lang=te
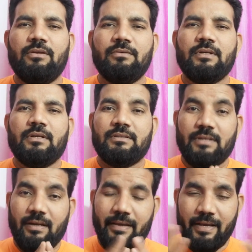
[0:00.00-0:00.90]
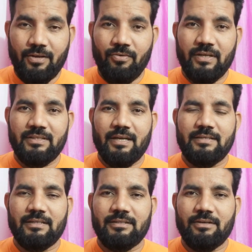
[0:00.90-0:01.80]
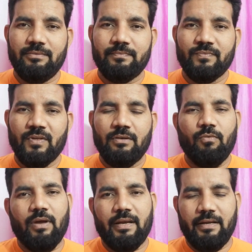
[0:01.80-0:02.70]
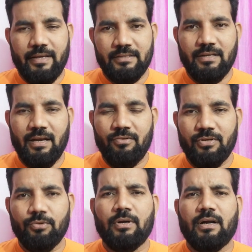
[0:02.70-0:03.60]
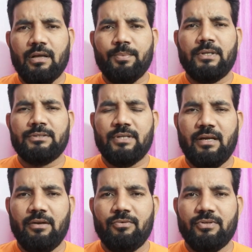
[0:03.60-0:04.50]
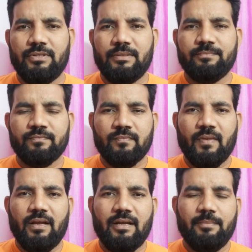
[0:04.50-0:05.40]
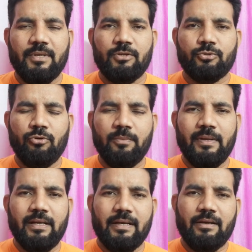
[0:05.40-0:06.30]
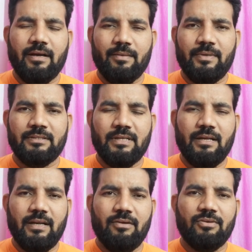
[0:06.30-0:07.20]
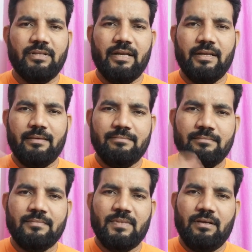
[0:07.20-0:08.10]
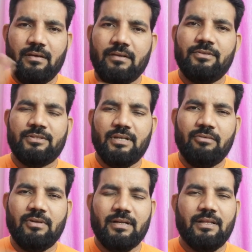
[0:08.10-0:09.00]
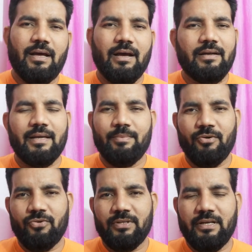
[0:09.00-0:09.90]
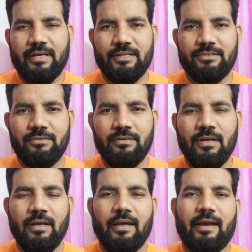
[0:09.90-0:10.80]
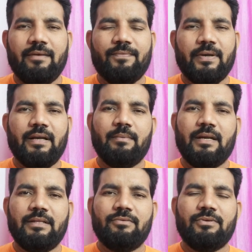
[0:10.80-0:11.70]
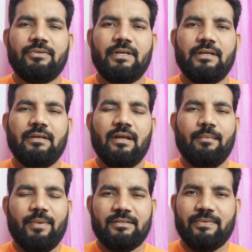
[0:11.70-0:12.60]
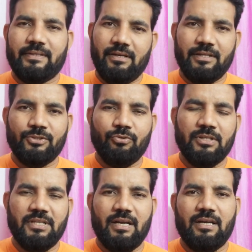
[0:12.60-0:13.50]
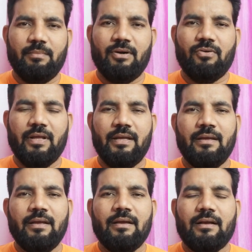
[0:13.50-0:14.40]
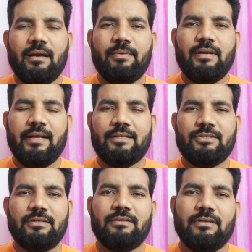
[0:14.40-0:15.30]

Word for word: వాళ్ళు చాలా ఎక్కువగా ఛార్జ్ చేస్తారు వాళ్ళ ఎడ్యుకేషన్ ఎలా ఉంటుంది ఒక కార్పొరేట్ స్టైల్లో ఉంటుంది అంటే మీ స్కూల్ పిల్లలకి కార్పొరేట్ స్టైల్ ఎలా ఉంటుంది అన్ని రద్దిస్తూ ఉంటారు కదా ఆ టైప్లో ఉంటుంది ఎడ్యుకేషను అండ్ ఫ్రీడమ్ అనేది ఉంటుంది ప్లస్ ఫెసిలిటీస్ కూడా చాలానే బాగుంటాయి కాబట్టి నెక్స్ట్